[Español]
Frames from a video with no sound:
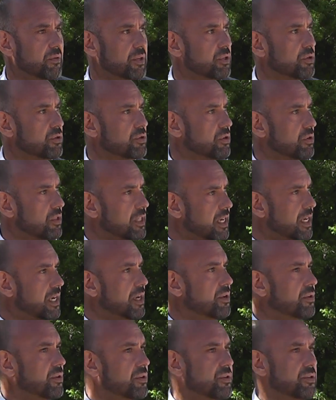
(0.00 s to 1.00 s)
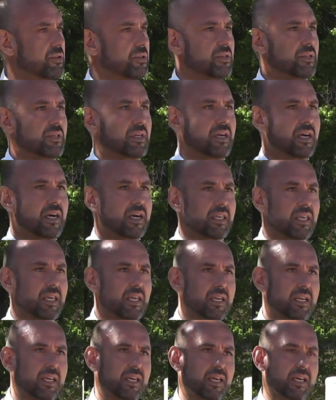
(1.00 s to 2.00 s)
nuestros soldados, a
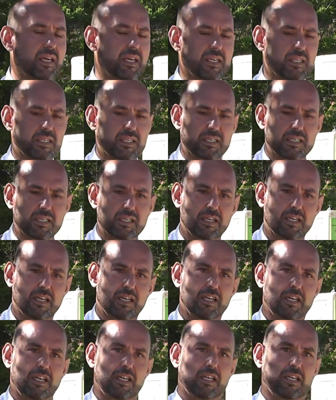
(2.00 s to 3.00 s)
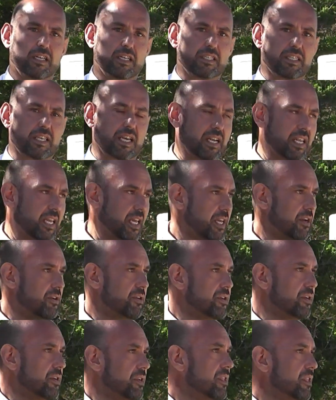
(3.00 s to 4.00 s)
quienes
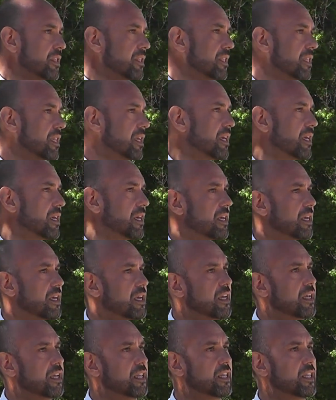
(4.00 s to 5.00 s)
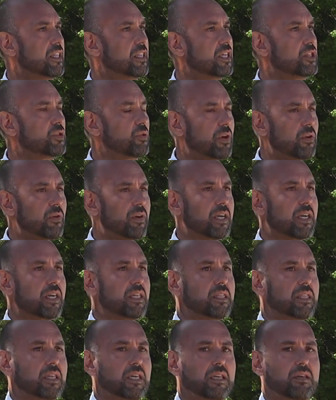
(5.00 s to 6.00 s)
salieron de, suelo
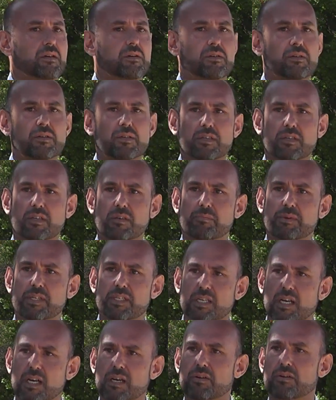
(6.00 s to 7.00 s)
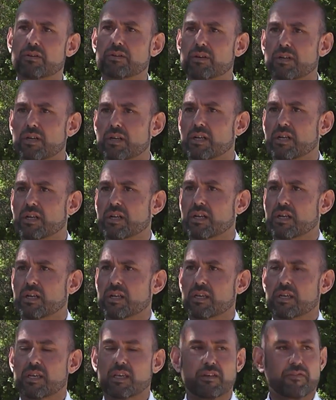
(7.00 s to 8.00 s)
argentino y pisaron
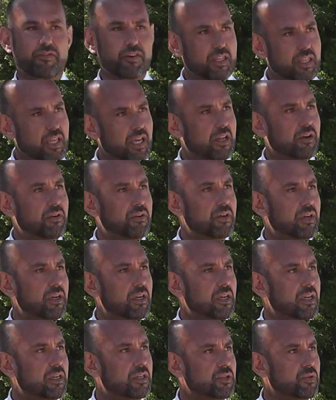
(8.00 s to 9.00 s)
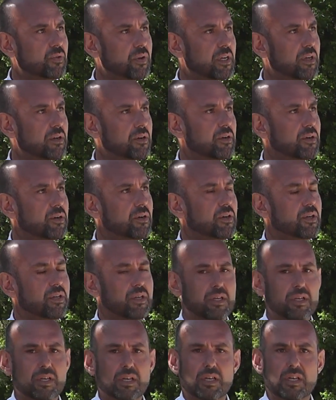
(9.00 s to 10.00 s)
y defendieron el suelo
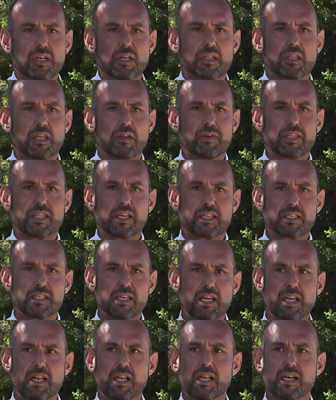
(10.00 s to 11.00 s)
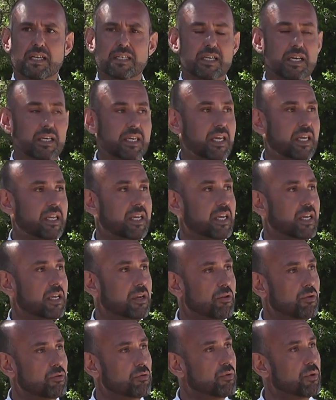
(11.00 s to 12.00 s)
de nuestras islas, a
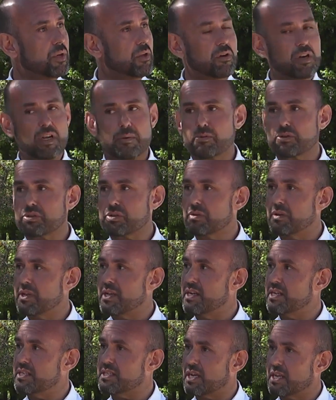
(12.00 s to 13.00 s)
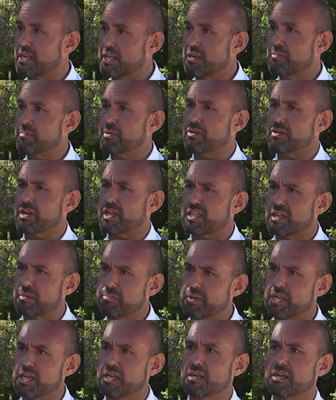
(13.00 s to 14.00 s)
quienes no tuvieron la posibilidad de salir, pero que
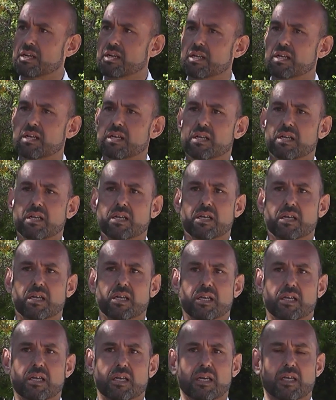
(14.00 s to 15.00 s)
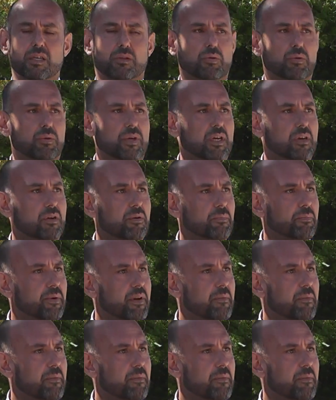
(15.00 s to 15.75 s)
también estuvieron